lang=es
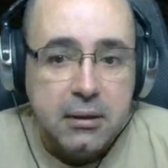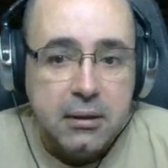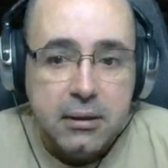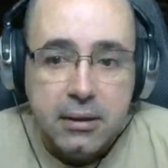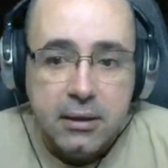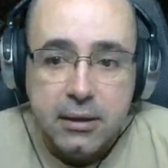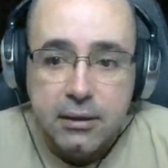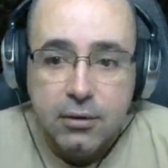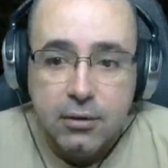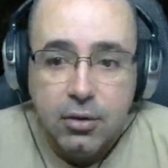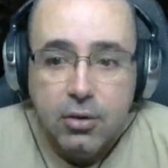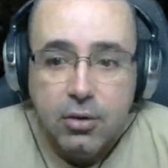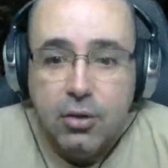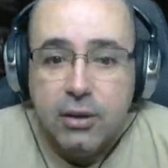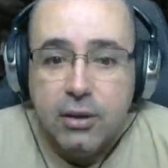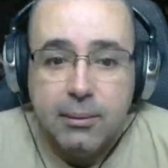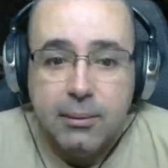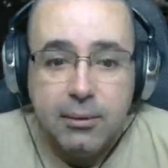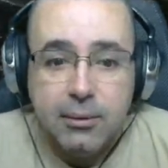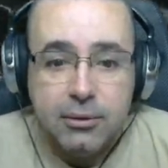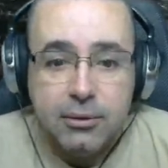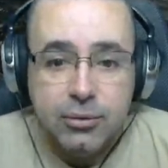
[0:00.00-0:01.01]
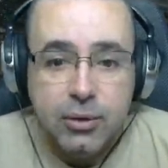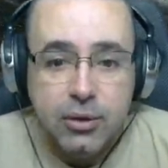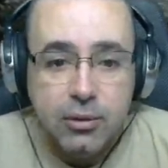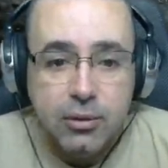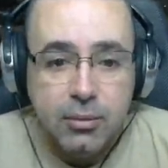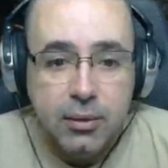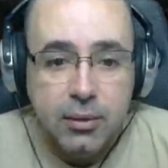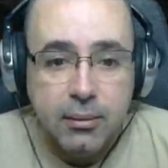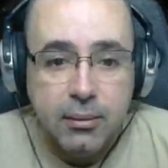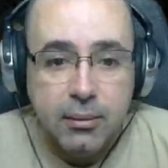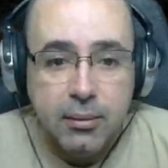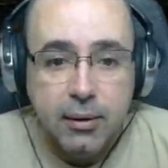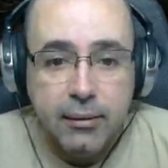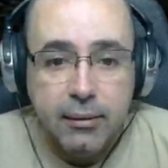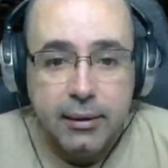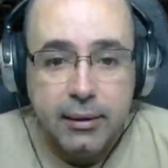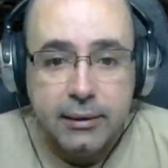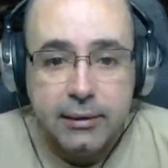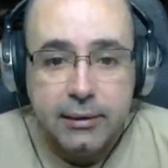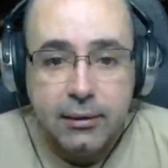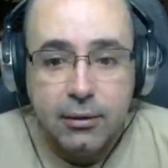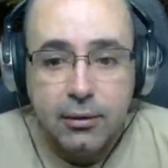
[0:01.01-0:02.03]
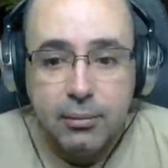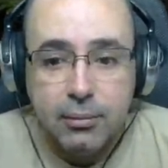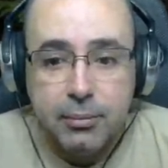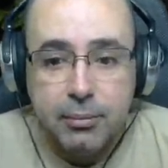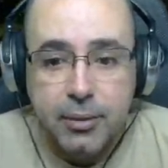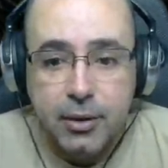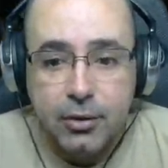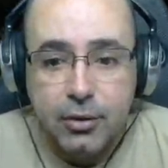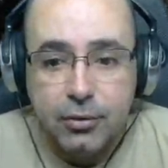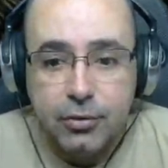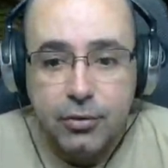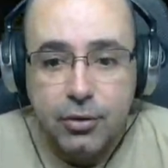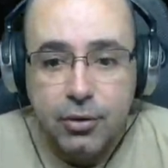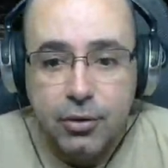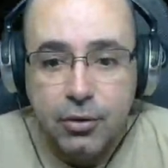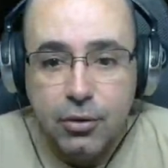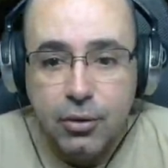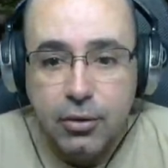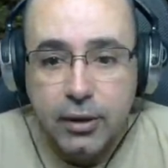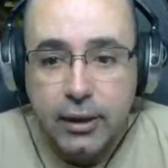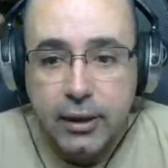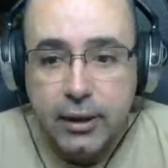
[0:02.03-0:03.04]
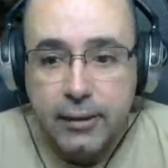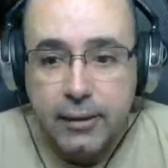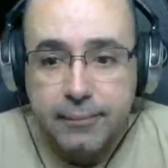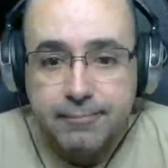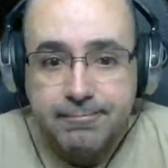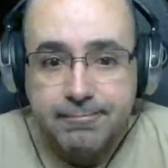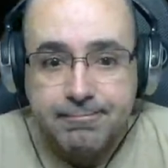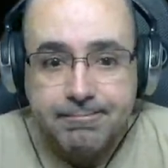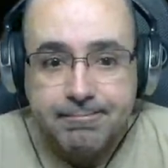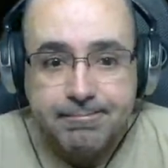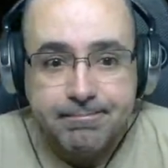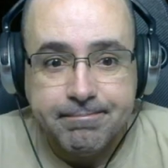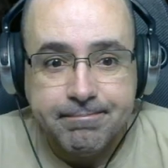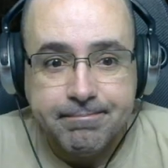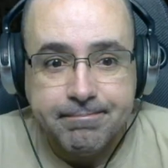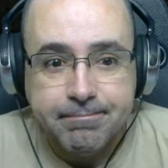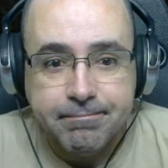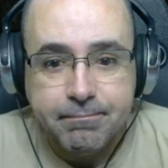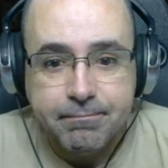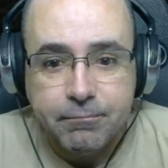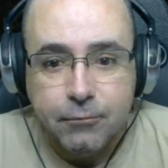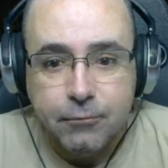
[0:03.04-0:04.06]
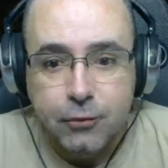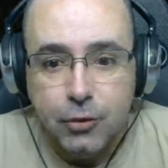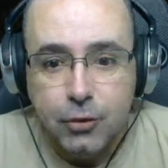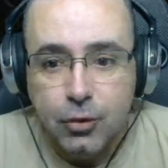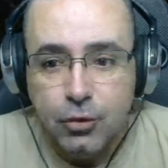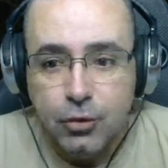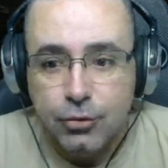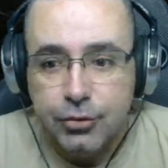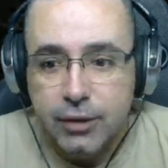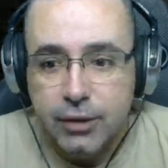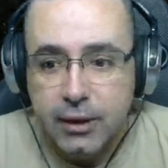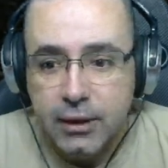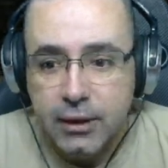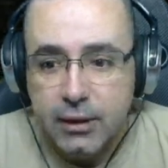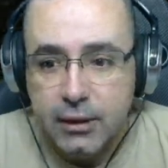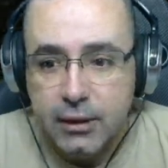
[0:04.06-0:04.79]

Y si lo de los atrapados sueños, pues vamos a ver si los pillo todos o qué. No lo sé.